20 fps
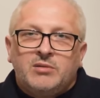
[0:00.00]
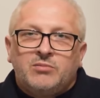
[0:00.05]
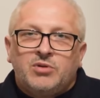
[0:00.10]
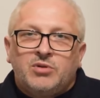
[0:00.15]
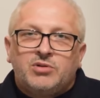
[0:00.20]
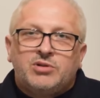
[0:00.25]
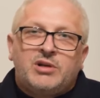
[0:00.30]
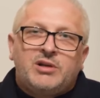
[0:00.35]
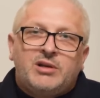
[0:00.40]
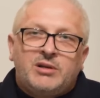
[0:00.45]

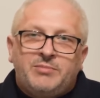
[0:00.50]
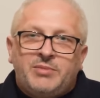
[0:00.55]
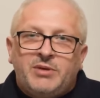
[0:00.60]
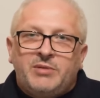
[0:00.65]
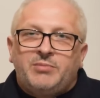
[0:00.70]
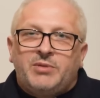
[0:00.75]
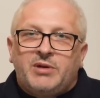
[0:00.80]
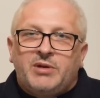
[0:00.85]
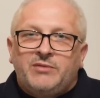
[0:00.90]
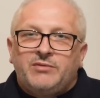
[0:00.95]
może
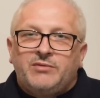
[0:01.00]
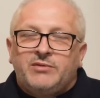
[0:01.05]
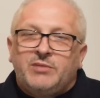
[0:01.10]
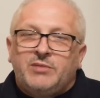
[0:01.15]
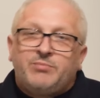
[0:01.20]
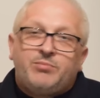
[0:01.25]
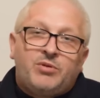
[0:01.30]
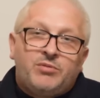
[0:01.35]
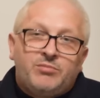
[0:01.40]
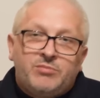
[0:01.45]
lepiej
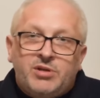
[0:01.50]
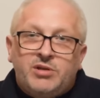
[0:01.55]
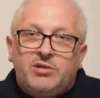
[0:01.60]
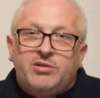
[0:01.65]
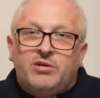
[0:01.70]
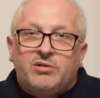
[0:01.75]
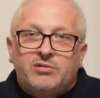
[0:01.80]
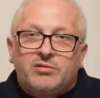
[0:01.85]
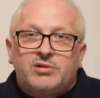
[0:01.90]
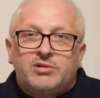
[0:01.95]
prawdę
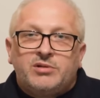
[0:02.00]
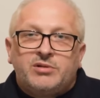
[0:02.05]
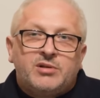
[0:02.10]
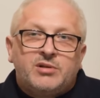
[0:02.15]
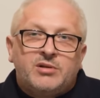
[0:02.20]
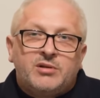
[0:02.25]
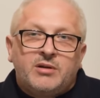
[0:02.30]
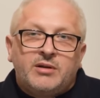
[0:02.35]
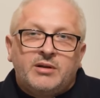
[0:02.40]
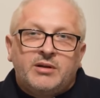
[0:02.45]

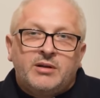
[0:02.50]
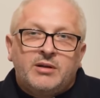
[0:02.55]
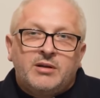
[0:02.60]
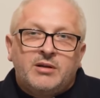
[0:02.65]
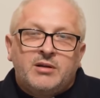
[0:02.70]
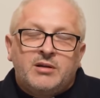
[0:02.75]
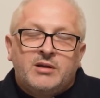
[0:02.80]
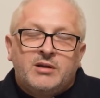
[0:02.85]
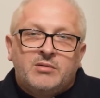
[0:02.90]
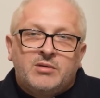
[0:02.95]
pominąć?
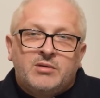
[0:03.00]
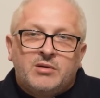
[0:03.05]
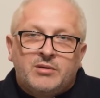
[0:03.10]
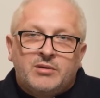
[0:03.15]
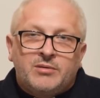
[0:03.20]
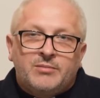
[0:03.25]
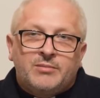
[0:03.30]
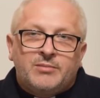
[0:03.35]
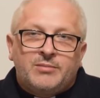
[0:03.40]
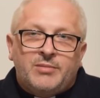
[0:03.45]

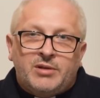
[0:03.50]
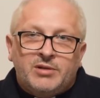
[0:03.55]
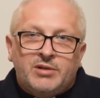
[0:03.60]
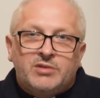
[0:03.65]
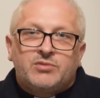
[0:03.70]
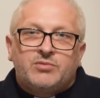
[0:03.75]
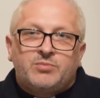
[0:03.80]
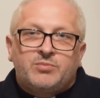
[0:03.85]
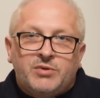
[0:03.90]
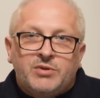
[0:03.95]
Pan
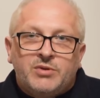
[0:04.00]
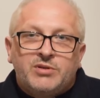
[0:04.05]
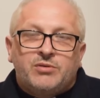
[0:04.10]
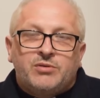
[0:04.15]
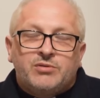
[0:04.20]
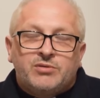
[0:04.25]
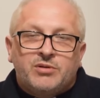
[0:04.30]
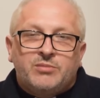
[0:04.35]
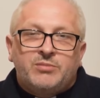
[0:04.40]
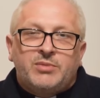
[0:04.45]
Jezus
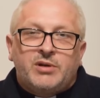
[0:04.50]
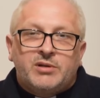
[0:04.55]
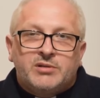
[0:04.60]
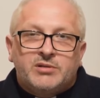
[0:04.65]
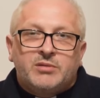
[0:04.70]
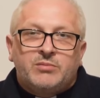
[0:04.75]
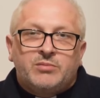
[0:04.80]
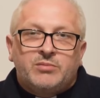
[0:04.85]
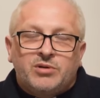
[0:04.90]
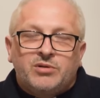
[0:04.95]
powiedział sobie:
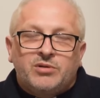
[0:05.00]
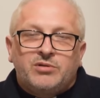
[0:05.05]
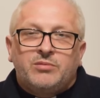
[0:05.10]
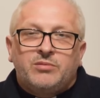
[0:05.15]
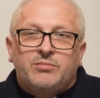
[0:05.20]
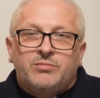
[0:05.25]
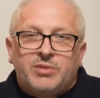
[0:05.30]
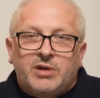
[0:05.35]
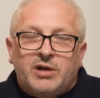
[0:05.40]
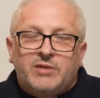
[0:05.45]
Jestem
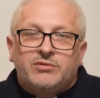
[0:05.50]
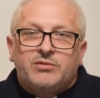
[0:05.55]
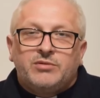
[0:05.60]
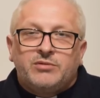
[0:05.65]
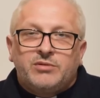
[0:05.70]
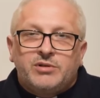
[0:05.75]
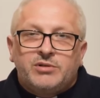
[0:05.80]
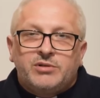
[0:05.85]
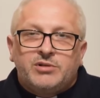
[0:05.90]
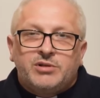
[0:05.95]
drogą,
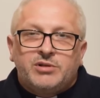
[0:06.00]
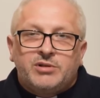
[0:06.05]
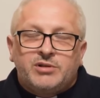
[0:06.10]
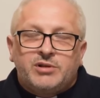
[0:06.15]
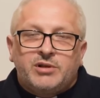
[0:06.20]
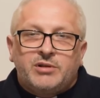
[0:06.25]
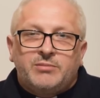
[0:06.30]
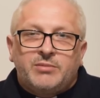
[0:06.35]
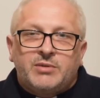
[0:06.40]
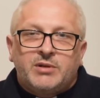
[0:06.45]
prawdą i
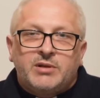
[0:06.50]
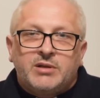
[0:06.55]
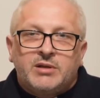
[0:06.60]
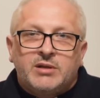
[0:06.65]
życiem.